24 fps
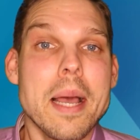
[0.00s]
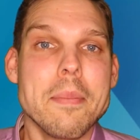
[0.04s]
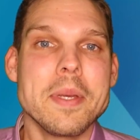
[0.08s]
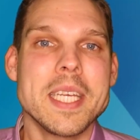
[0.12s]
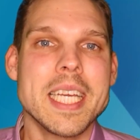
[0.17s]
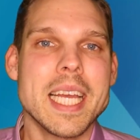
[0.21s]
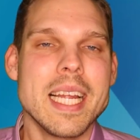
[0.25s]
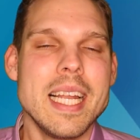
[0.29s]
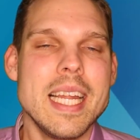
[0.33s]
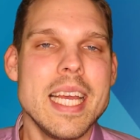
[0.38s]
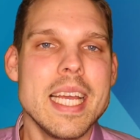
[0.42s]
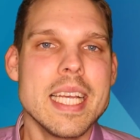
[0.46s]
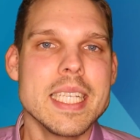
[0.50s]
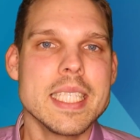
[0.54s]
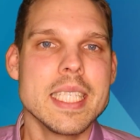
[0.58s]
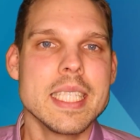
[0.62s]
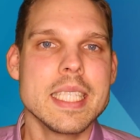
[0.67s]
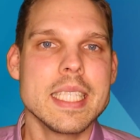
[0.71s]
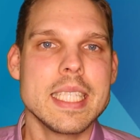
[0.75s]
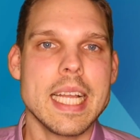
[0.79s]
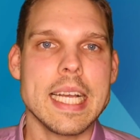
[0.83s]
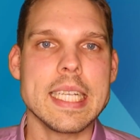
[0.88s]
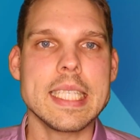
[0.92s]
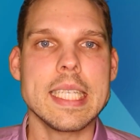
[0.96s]
habe ich
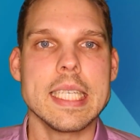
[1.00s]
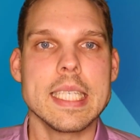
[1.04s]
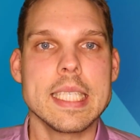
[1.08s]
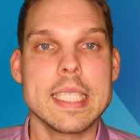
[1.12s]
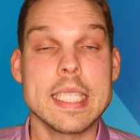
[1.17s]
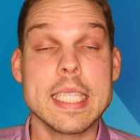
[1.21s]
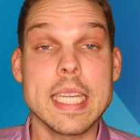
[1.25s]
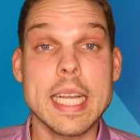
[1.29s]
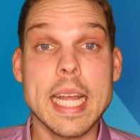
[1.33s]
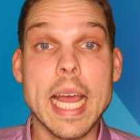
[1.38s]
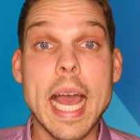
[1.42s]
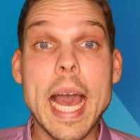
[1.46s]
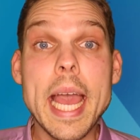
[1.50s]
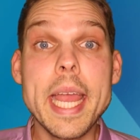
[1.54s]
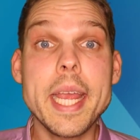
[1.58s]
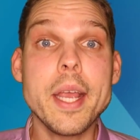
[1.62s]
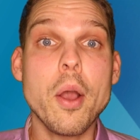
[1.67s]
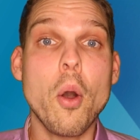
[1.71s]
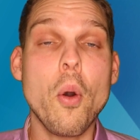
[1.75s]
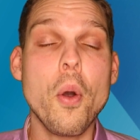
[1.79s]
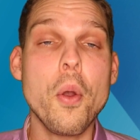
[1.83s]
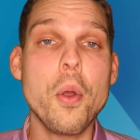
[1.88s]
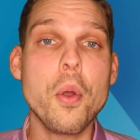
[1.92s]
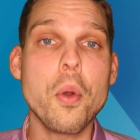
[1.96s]
gelesen, dass es
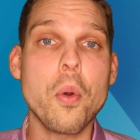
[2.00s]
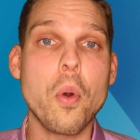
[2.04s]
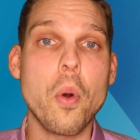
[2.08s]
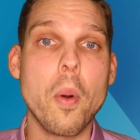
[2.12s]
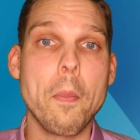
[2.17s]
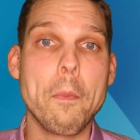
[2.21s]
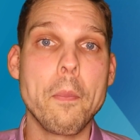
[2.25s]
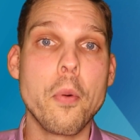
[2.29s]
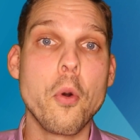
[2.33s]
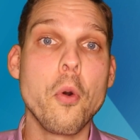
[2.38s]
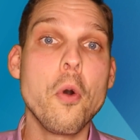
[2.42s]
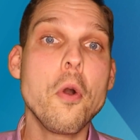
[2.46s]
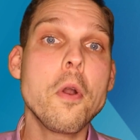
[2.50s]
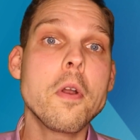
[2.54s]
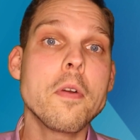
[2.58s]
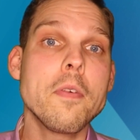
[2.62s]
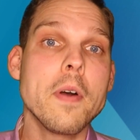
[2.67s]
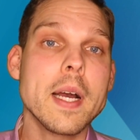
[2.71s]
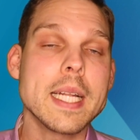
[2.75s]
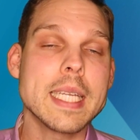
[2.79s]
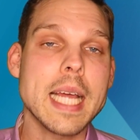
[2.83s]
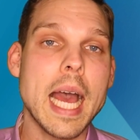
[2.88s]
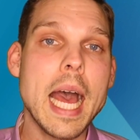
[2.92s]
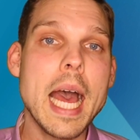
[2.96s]
drei Euro pro
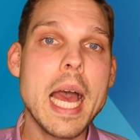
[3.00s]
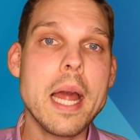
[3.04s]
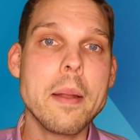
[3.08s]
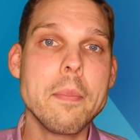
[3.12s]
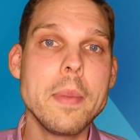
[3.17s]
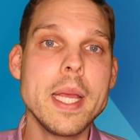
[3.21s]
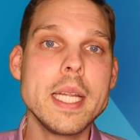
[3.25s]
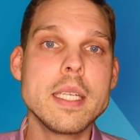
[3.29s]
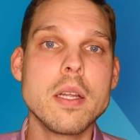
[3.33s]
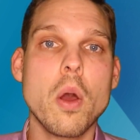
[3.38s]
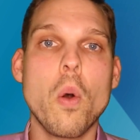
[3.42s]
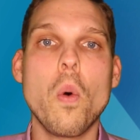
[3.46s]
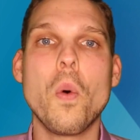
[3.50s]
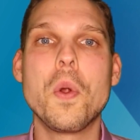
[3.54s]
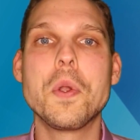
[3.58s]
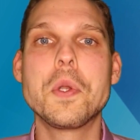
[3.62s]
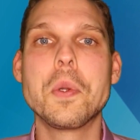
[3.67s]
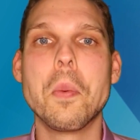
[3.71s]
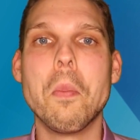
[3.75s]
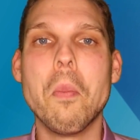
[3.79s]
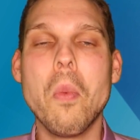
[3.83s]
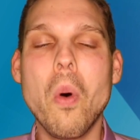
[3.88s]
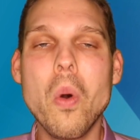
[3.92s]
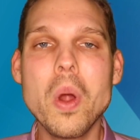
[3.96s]
Quadratmeter
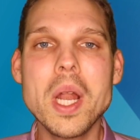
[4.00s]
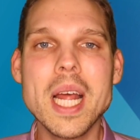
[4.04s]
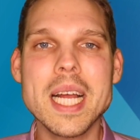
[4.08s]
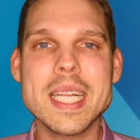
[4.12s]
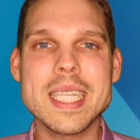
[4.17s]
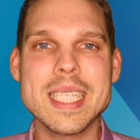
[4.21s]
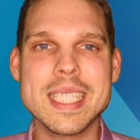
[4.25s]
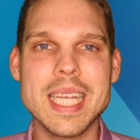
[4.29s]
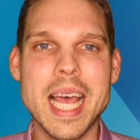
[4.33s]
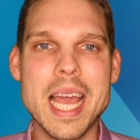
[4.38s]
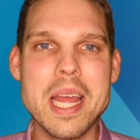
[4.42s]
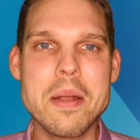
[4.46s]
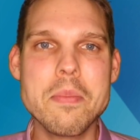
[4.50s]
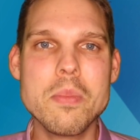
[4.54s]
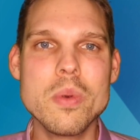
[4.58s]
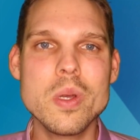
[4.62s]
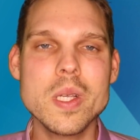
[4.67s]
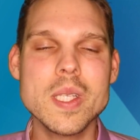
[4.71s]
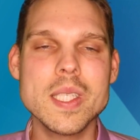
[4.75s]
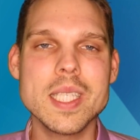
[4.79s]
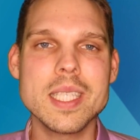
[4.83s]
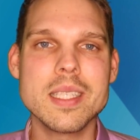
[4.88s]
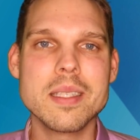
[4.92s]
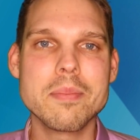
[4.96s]
und Monat sein
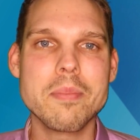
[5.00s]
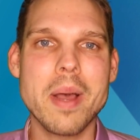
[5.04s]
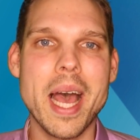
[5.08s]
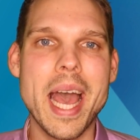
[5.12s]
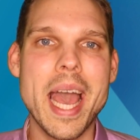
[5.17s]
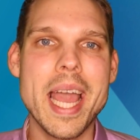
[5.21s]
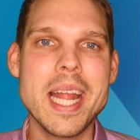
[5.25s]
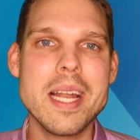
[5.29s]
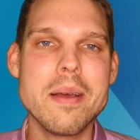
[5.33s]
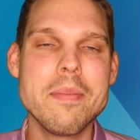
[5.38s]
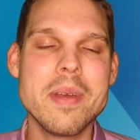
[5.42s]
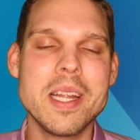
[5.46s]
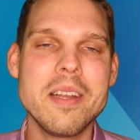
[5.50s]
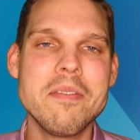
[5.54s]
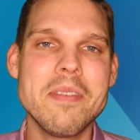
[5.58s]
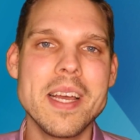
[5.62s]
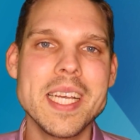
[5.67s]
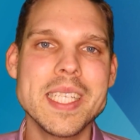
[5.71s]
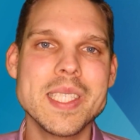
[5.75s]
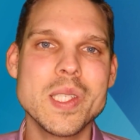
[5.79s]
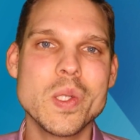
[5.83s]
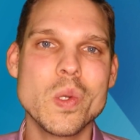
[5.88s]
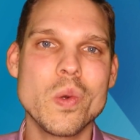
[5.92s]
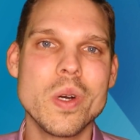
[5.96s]
müssten bei einem
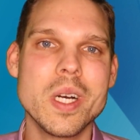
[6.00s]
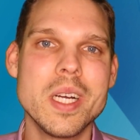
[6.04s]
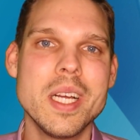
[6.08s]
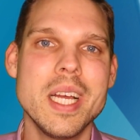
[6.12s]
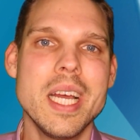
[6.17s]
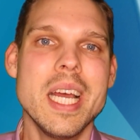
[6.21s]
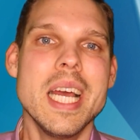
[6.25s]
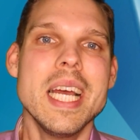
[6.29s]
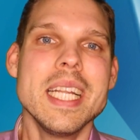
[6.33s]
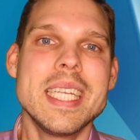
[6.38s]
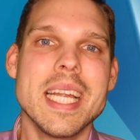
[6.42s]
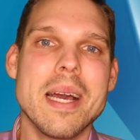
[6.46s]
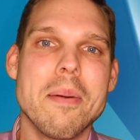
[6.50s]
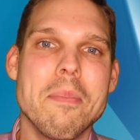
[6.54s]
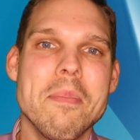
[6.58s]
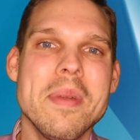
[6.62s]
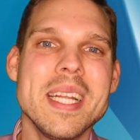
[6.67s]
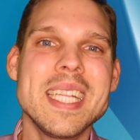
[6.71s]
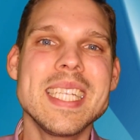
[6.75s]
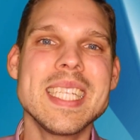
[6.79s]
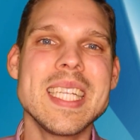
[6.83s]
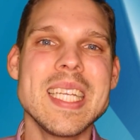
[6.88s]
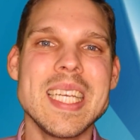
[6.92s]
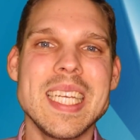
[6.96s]
Investor,
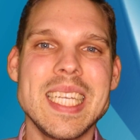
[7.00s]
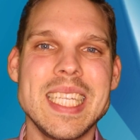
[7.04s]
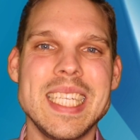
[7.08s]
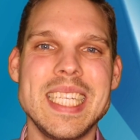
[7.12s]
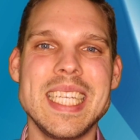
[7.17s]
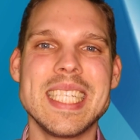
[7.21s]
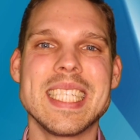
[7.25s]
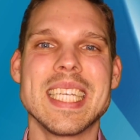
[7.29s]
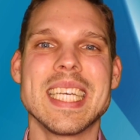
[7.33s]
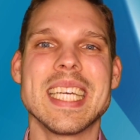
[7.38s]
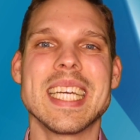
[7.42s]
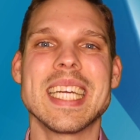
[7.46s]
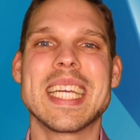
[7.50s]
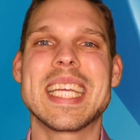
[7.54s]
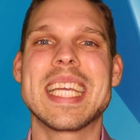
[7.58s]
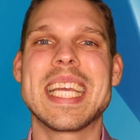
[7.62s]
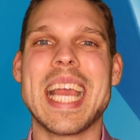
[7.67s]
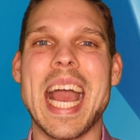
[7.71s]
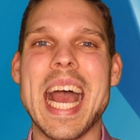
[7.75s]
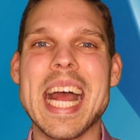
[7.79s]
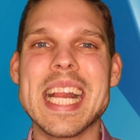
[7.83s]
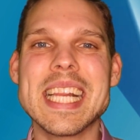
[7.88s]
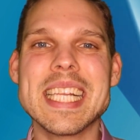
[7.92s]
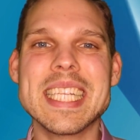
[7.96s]
damit sich diese
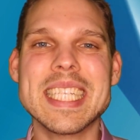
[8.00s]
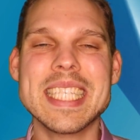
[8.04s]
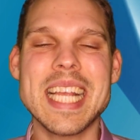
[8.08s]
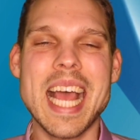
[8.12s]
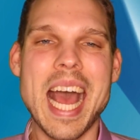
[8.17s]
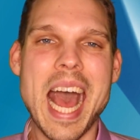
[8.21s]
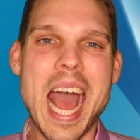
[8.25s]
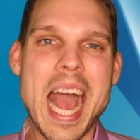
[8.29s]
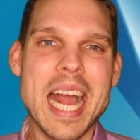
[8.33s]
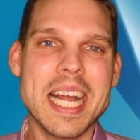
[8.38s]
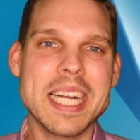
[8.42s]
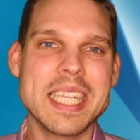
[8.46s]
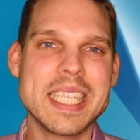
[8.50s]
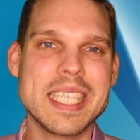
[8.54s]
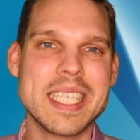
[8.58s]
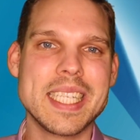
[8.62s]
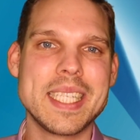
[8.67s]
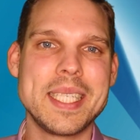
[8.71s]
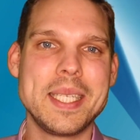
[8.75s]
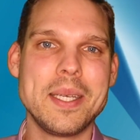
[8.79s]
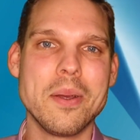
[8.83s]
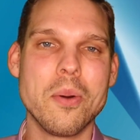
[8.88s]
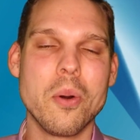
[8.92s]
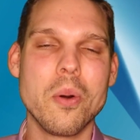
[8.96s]
ganze
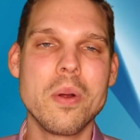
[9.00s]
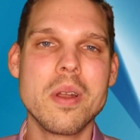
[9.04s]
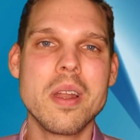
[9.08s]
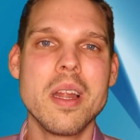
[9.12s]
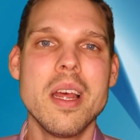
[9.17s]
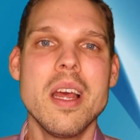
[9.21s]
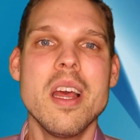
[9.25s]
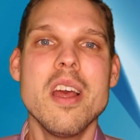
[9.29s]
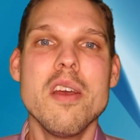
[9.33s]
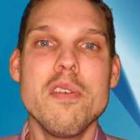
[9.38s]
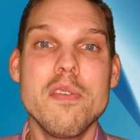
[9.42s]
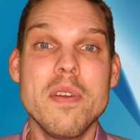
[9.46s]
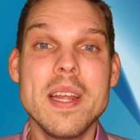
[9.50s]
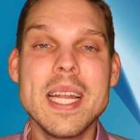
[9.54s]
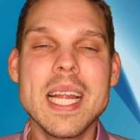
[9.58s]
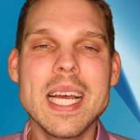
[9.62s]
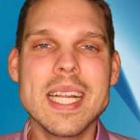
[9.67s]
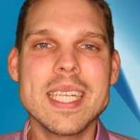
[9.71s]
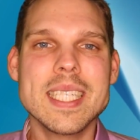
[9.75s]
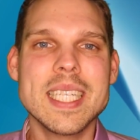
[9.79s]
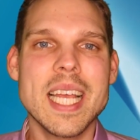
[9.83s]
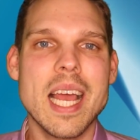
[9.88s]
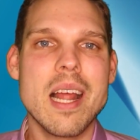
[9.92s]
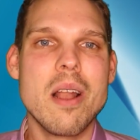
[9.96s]
Aktion
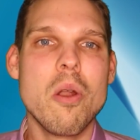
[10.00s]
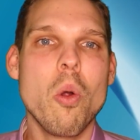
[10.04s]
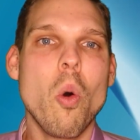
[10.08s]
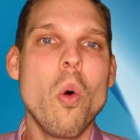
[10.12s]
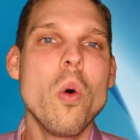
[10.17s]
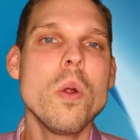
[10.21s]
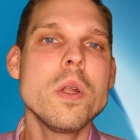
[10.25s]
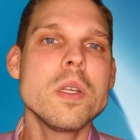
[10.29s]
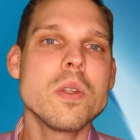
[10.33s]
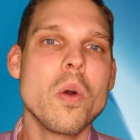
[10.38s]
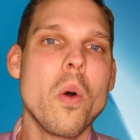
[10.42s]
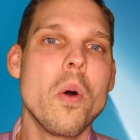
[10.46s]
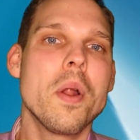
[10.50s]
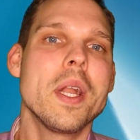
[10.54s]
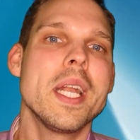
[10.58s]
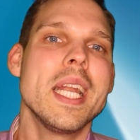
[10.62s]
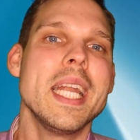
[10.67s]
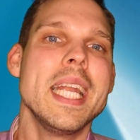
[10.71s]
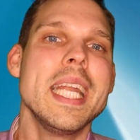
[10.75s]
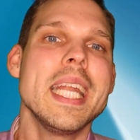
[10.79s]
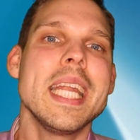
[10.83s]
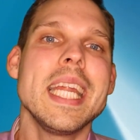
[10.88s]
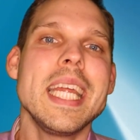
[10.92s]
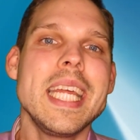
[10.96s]
finanziell lohnt
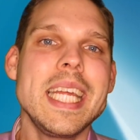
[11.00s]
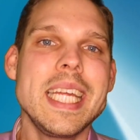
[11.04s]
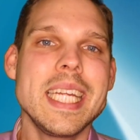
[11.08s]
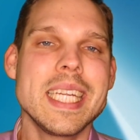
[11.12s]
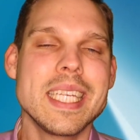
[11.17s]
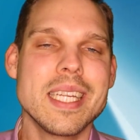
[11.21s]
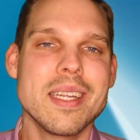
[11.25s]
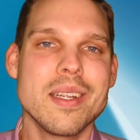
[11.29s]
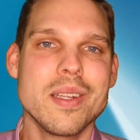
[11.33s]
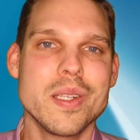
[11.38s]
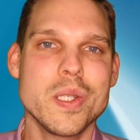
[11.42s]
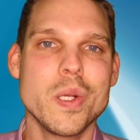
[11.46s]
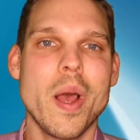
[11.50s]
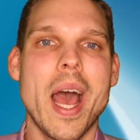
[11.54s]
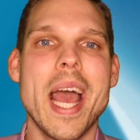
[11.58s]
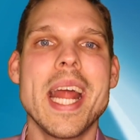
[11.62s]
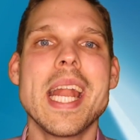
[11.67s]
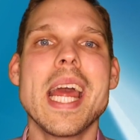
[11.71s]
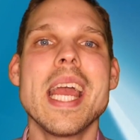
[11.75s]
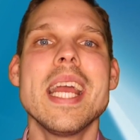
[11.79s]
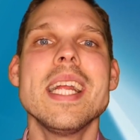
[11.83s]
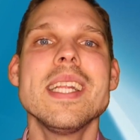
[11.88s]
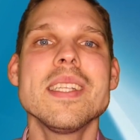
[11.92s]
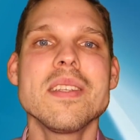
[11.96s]
und nicht zu einer